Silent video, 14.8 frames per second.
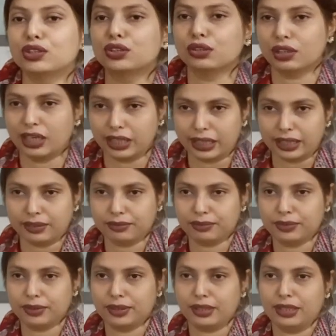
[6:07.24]
বছর আগে
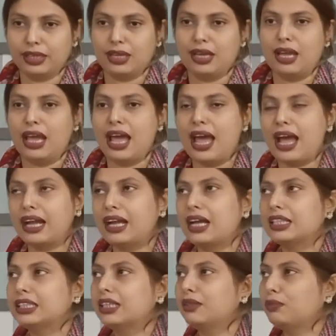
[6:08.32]
এক
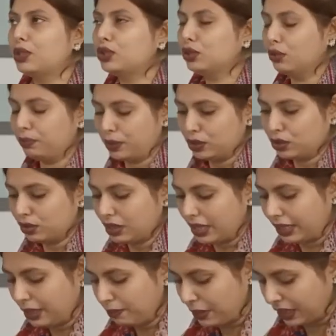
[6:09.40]
হাজার বছর
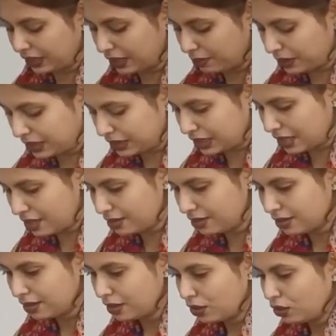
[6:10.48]
আগে বাংলা ভাষা
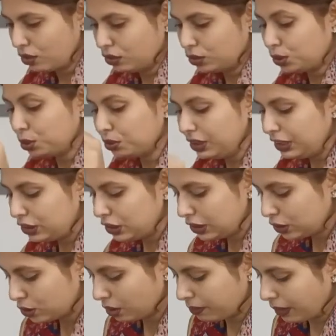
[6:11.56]

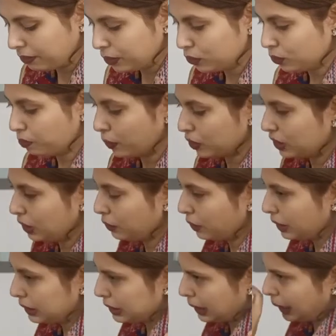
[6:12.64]
সুনির্দিষ্টভাবে উৎপত্তি
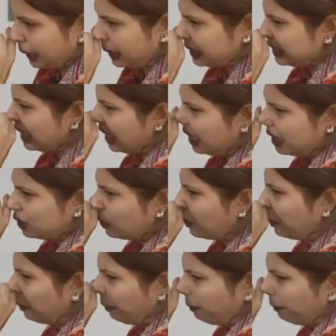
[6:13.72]
হয়েছে এছাড়া তো